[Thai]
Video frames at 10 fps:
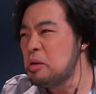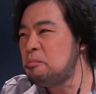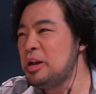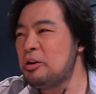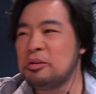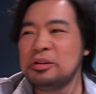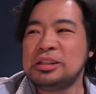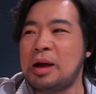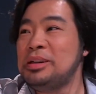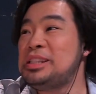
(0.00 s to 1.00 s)
อึ๊บเดียว
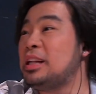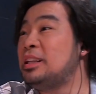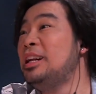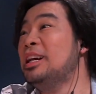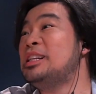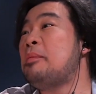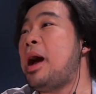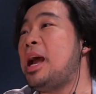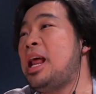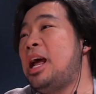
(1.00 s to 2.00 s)
ทำให้เสร็จที่เหลือส
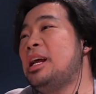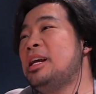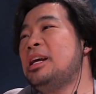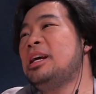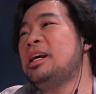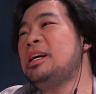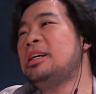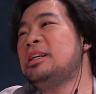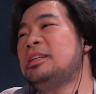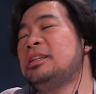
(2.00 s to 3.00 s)
บายแล้วคุณแม่